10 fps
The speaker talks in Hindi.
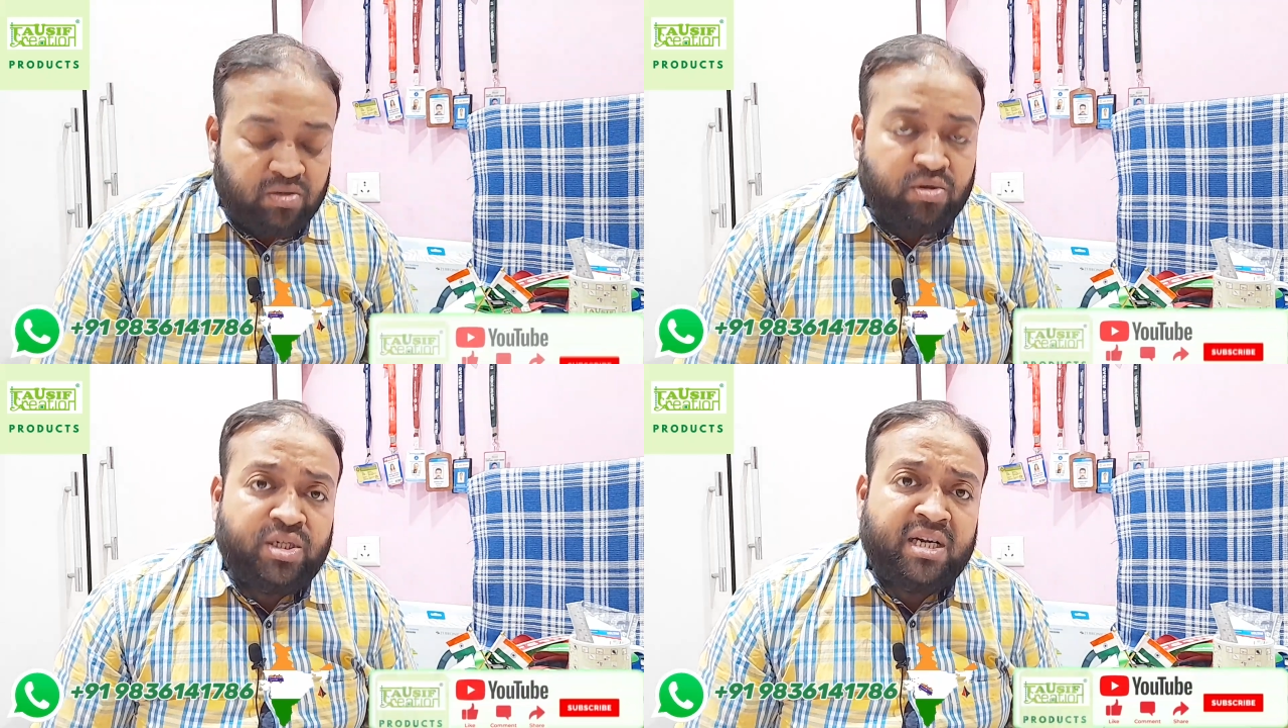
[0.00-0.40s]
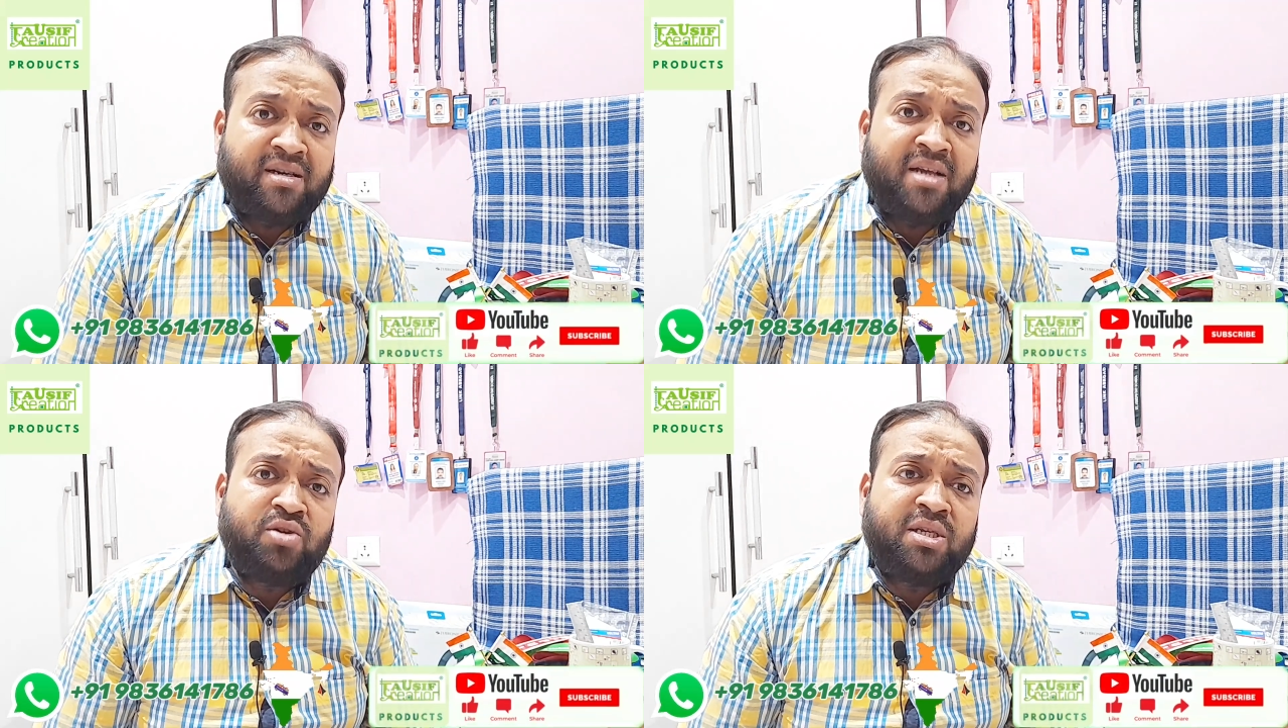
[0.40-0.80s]
तो
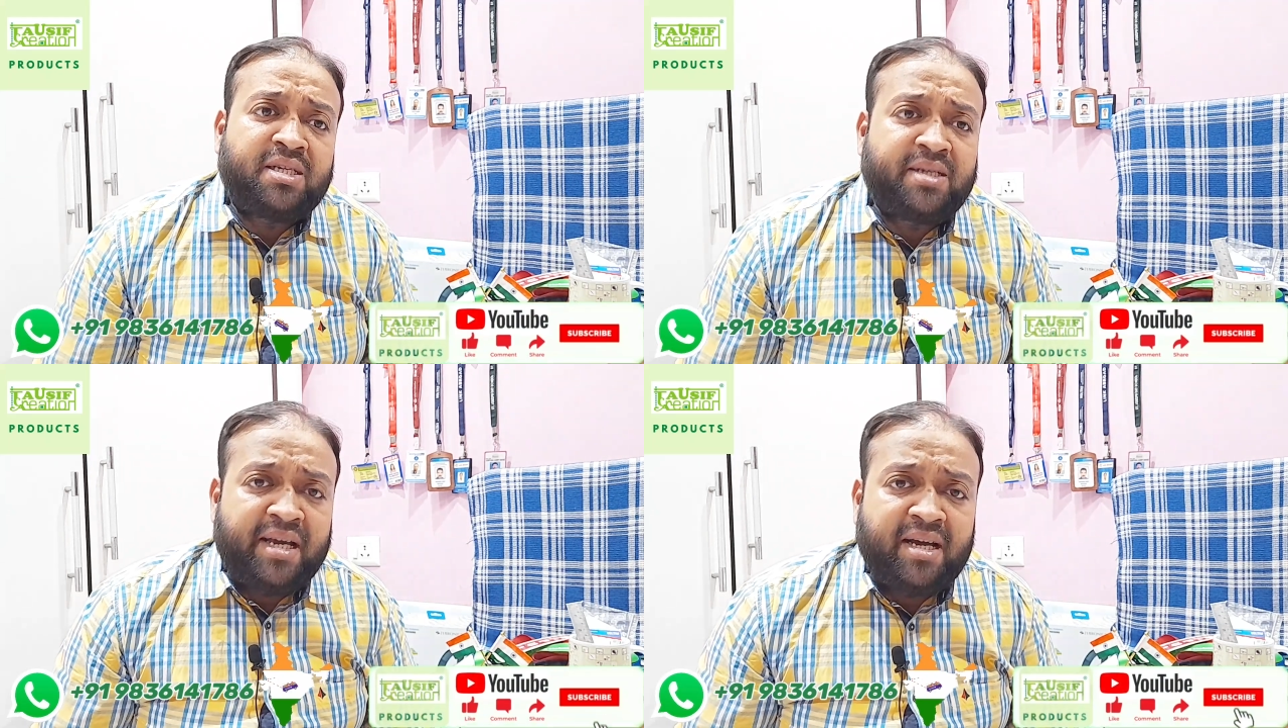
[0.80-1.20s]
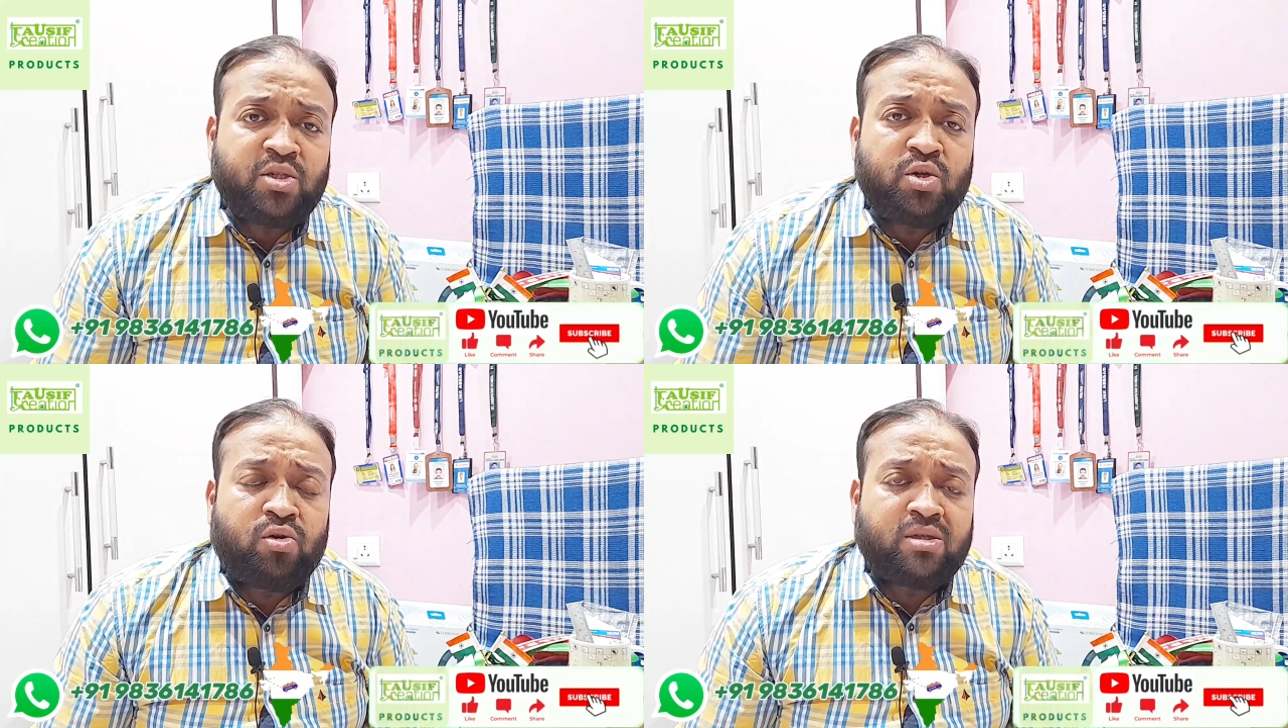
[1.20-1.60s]
जनरल जो
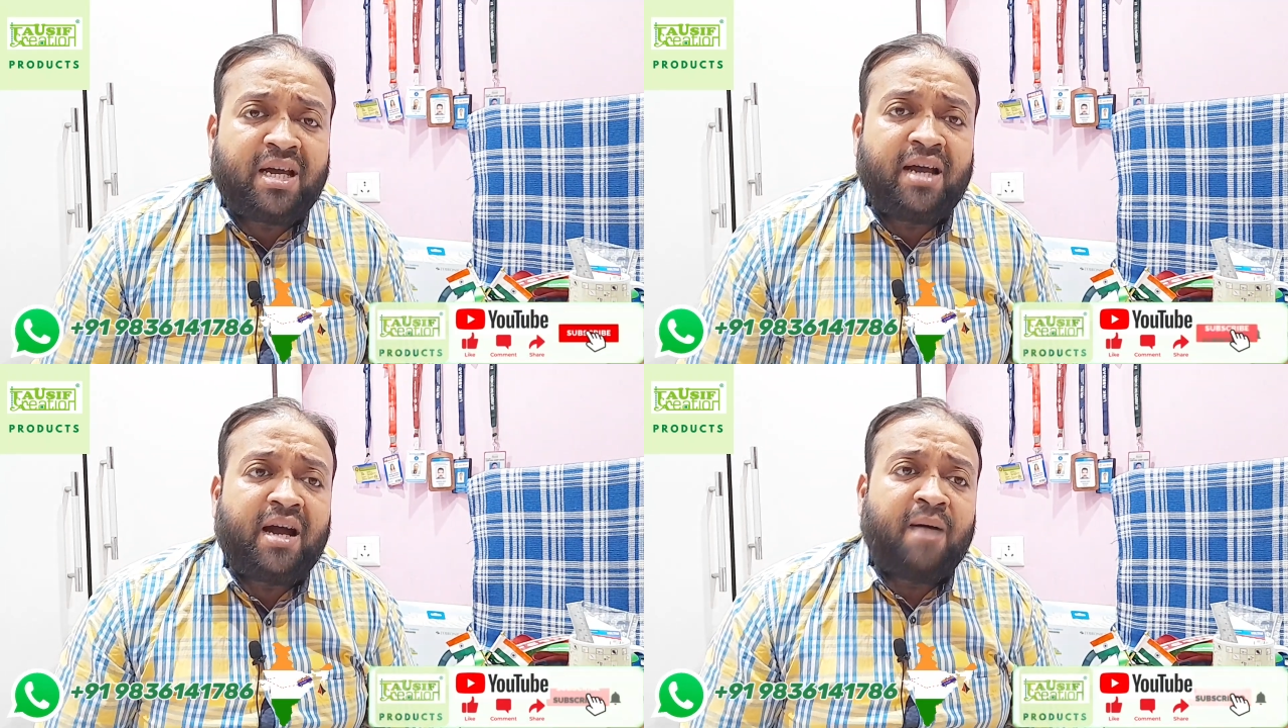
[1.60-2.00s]
स्टिकर जो होता है